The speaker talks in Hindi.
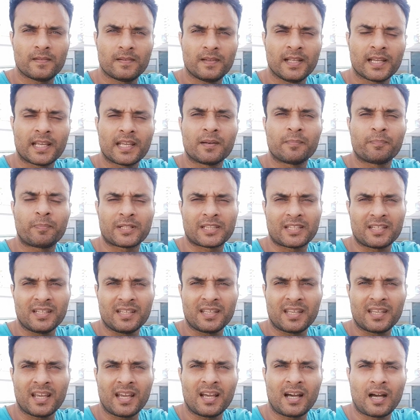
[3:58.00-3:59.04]
लेकिन पता नहीं
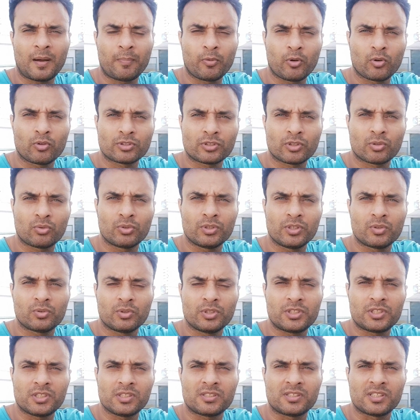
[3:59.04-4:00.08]
क्या आप लोगों से कोई
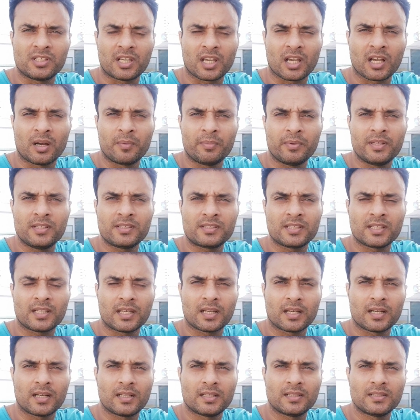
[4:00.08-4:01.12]
कोई चीज़ सीखेगा भी नहीं
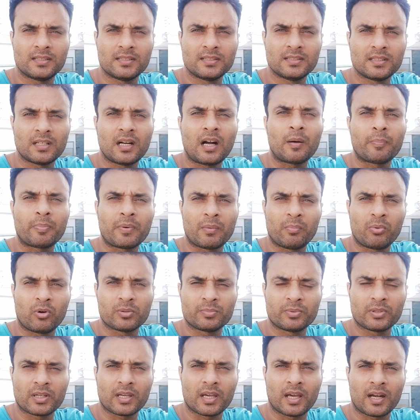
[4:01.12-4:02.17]
सीखेगा अपना
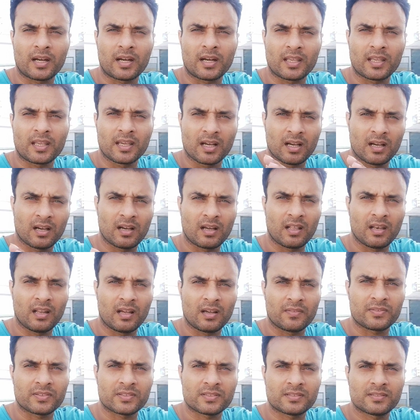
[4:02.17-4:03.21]
बहुत बहुत ख्याल रखिएगा अल्लाह
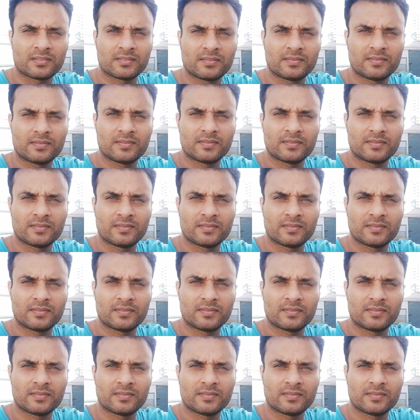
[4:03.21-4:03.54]
हाफिज़